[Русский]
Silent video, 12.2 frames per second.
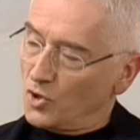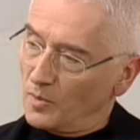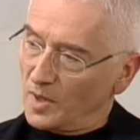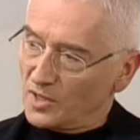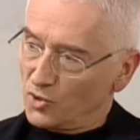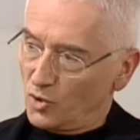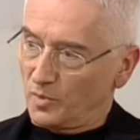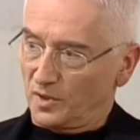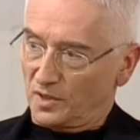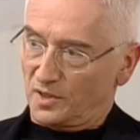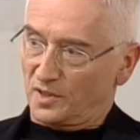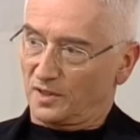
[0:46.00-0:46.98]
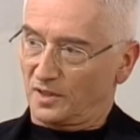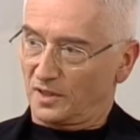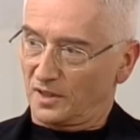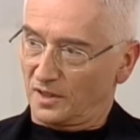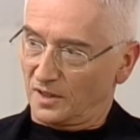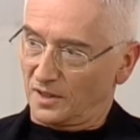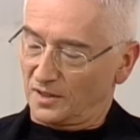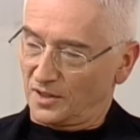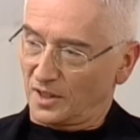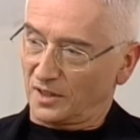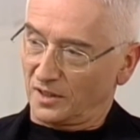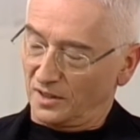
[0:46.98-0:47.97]
чем особенность э,
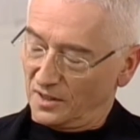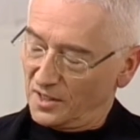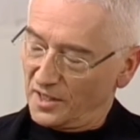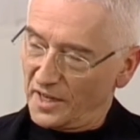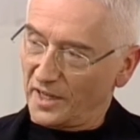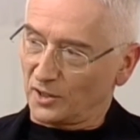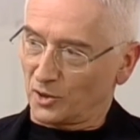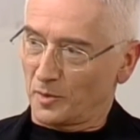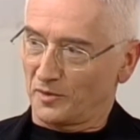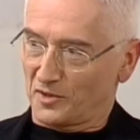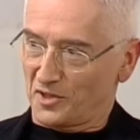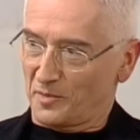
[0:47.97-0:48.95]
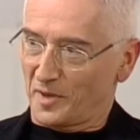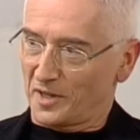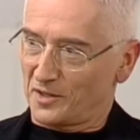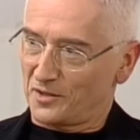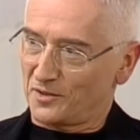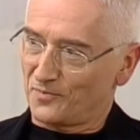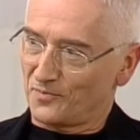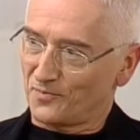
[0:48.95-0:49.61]
тех лагерей, которыми вы занимаетесь?